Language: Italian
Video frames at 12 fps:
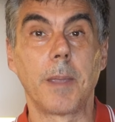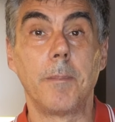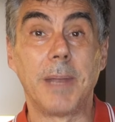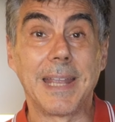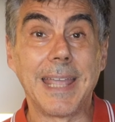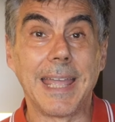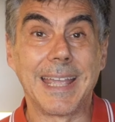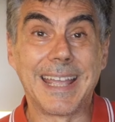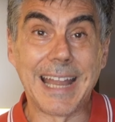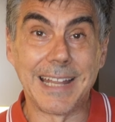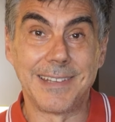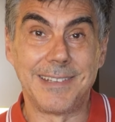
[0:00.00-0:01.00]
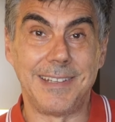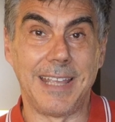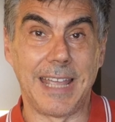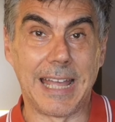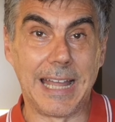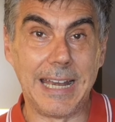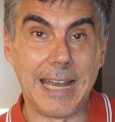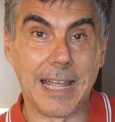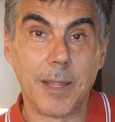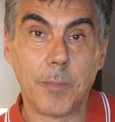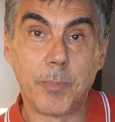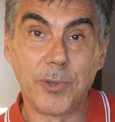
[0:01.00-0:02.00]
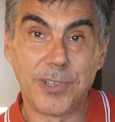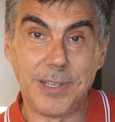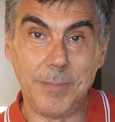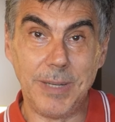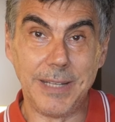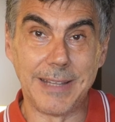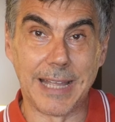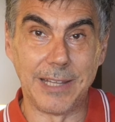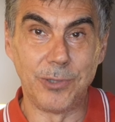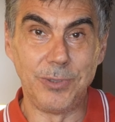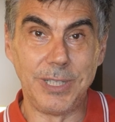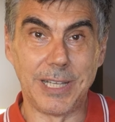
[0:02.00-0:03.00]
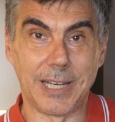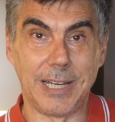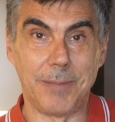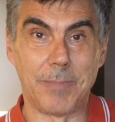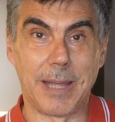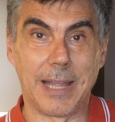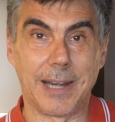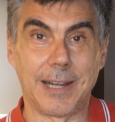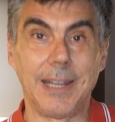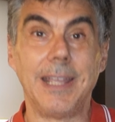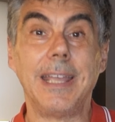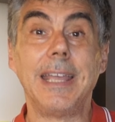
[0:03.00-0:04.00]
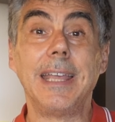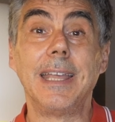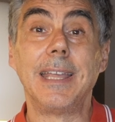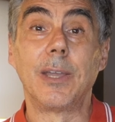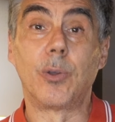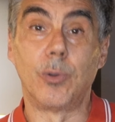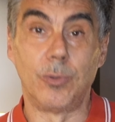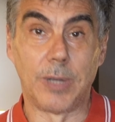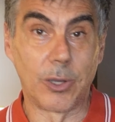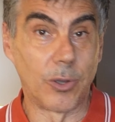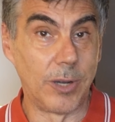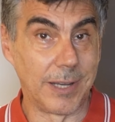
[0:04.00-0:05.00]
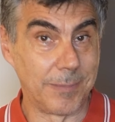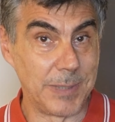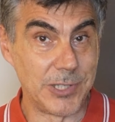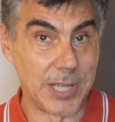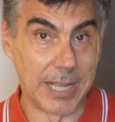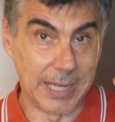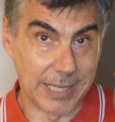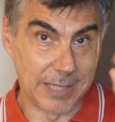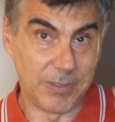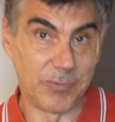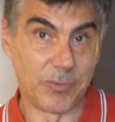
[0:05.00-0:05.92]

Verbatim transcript: Perché grazie alla possibilità di unire le barre con una colla speciale che vi